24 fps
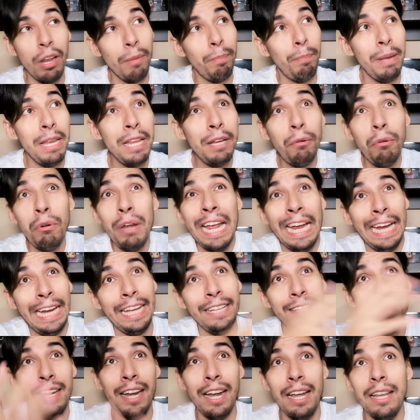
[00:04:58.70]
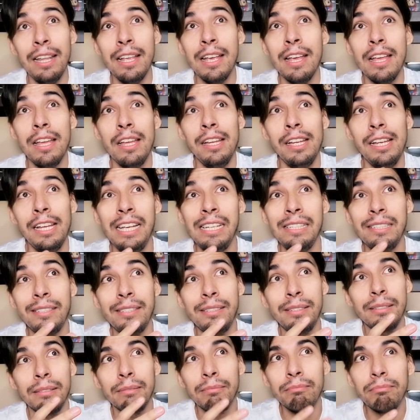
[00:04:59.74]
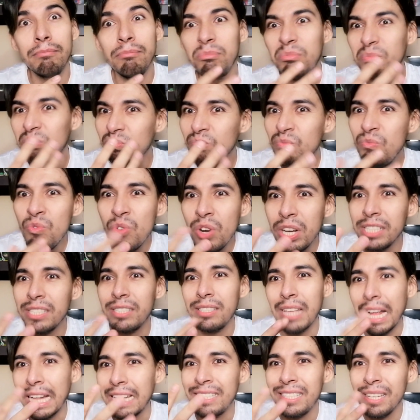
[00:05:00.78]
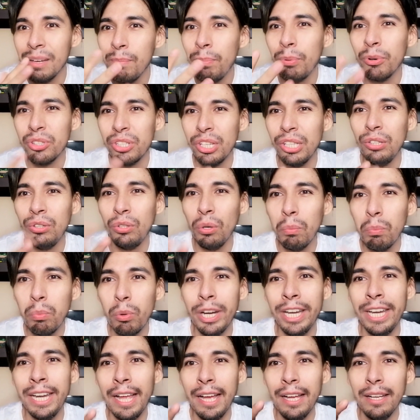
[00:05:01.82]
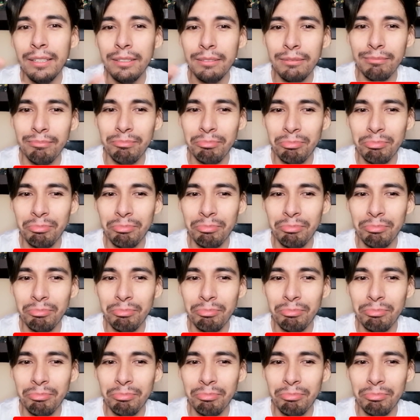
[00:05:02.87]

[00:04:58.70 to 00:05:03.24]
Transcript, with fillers: hecho, la película en general es no es al 100% buena,